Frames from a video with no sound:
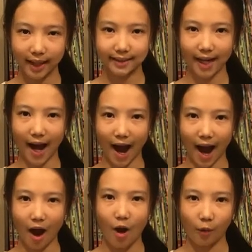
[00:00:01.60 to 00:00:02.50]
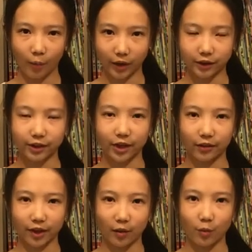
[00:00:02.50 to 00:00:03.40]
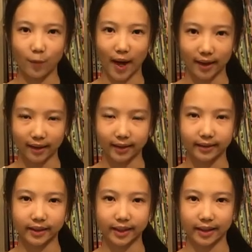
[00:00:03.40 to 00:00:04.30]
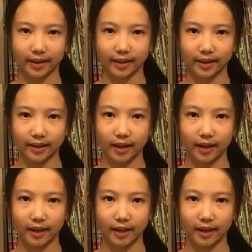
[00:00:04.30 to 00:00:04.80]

大家好，我是六年五班林之颖，